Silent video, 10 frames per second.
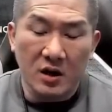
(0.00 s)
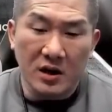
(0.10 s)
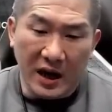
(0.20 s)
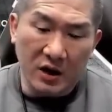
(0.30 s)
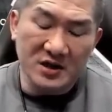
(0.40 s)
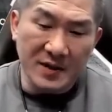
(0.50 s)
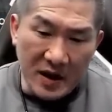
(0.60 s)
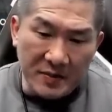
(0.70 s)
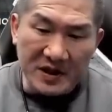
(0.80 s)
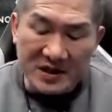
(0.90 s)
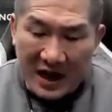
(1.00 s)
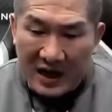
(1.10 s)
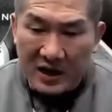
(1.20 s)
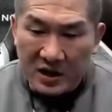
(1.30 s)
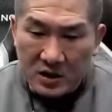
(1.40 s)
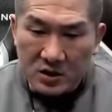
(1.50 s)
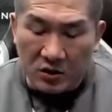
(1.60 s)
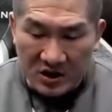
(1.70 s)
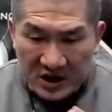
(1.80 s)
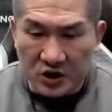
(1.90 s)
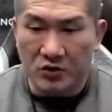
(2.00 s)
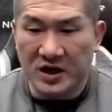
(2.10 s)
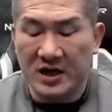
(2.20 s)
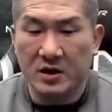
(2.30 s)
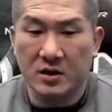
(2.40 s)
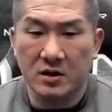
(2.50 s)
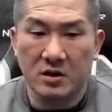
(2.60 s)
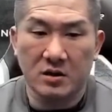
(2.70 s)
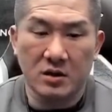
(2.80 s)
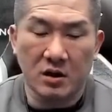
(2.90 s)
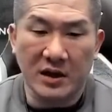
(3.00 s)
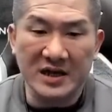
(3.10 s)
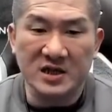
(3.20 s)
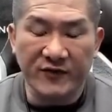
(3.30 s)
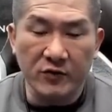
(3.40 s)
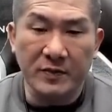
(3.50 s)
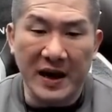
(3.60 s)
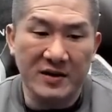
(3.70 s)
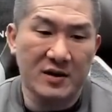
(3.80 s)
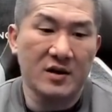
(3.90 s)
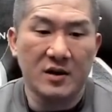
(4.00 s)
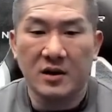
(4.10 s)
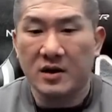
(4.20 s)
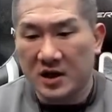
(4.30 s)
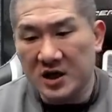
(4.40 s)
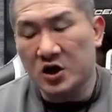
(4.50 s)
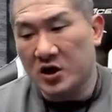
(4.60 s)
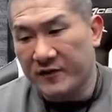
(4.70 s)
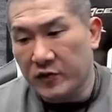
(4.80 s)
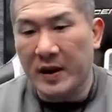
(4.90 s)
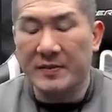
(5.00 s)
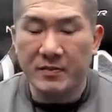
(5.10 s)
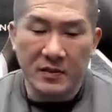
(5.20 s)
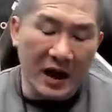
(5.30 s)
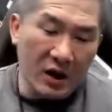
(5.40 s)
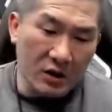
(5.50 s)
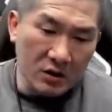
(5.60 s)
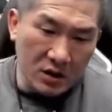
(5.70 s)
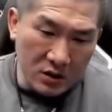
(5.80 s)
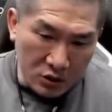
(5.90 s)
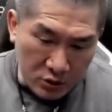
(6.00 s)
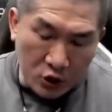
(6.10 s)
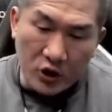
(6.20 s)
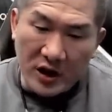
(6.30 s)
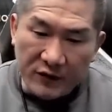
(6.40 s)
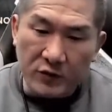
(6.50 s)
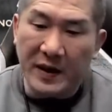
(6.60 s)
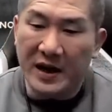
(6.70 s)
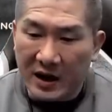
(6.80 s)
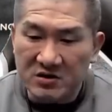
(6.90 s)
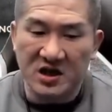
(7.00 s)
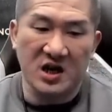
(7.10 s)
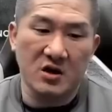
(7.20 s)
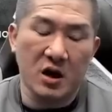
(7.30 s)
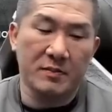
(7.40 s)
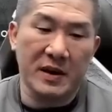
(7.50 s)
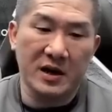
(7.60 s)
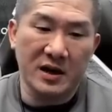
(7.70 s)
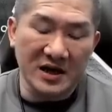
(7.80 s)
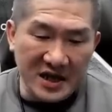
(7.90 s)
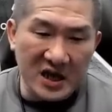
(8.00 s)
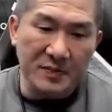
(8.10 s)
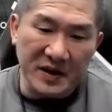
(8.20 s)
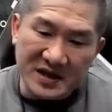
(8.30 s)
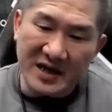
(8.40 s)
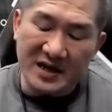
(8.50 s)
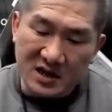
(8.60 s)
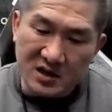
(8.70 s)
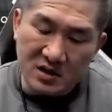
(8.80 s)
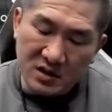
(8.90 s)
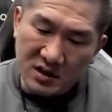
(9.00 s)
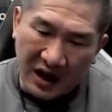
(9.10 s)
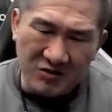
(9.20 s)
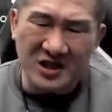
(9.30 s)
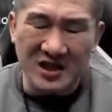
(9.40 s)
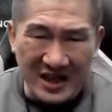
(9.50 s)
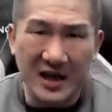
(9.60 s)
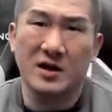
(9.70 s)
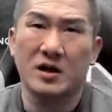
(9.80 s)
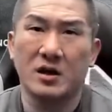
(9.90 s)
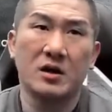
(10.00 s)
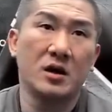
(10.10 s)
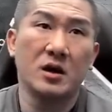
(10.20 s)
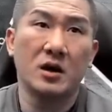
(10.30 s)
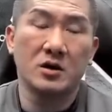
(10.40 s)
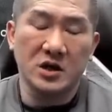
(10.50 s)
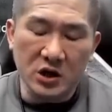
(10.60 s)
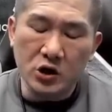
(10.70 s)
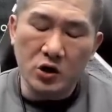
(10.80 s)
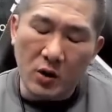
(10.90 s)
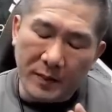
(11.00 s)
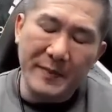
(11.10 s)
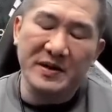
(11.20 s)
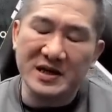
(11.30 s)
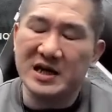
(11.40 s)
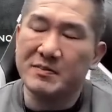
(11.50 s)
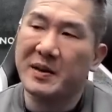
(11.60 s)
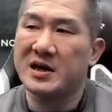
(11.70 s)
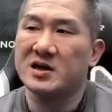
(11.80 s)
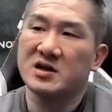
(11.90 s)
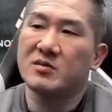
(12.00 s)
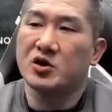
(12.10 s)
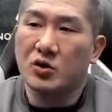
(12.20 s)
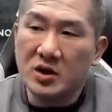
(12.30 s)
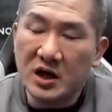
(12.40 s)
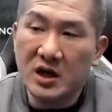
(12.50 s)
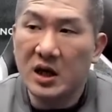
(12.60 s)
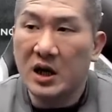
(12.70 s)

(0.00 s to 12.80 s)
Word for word: 然后健美比赛从一九年，呃，开始复办，一九年复办，然后去年复办，然后今年又要办。那建立比赛也是好几年了，也就是说我办比赛已经办了那么多年。